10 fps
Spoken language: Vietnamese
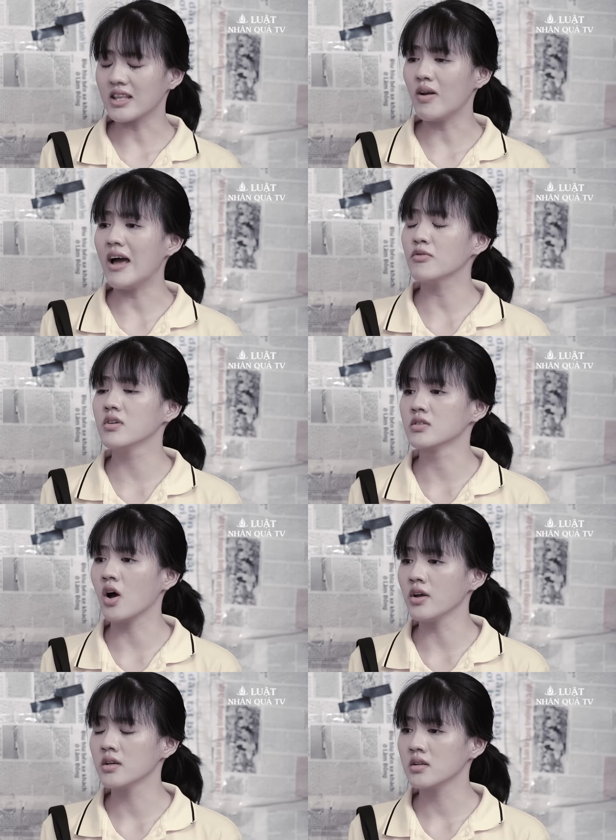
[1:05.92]
tào lao vừa
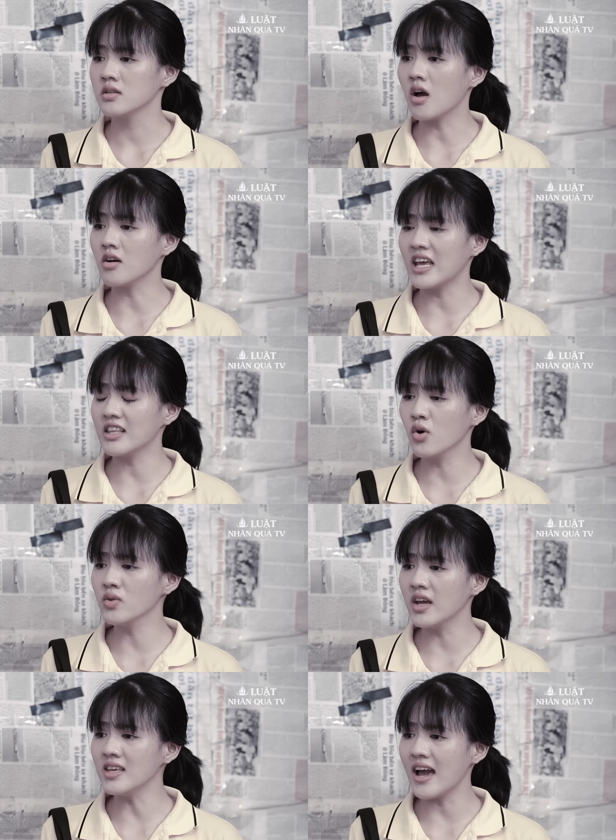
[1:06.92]
thôi. Tò te tú
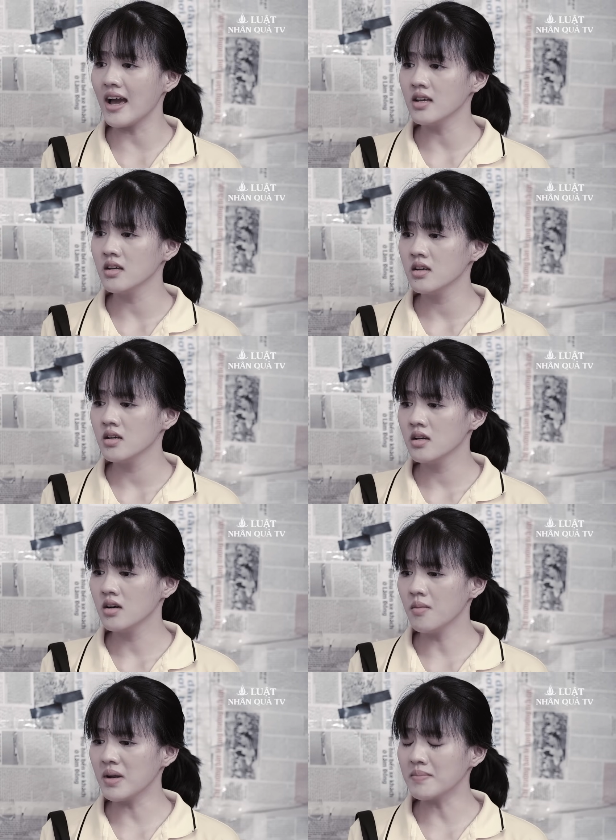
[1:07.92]
tí vậy?
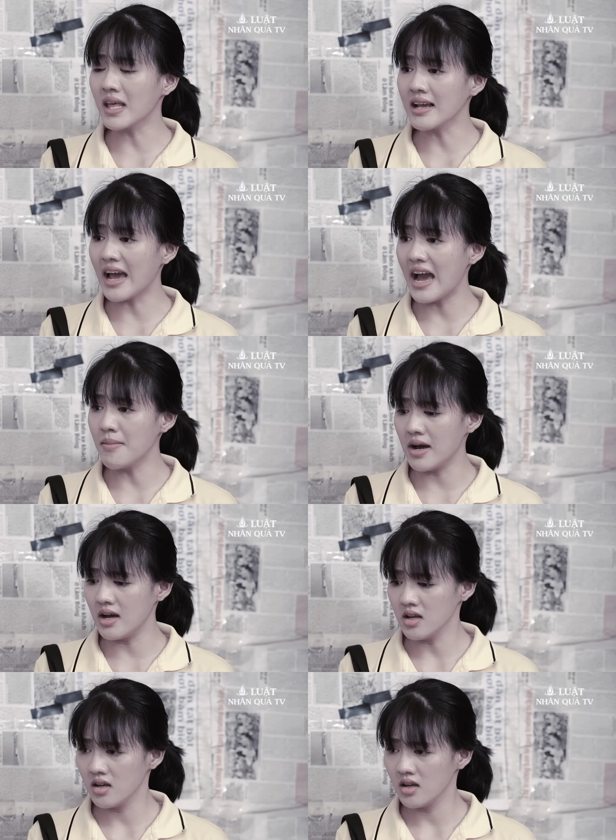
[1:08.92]
Hôm nay em tăng ca mà.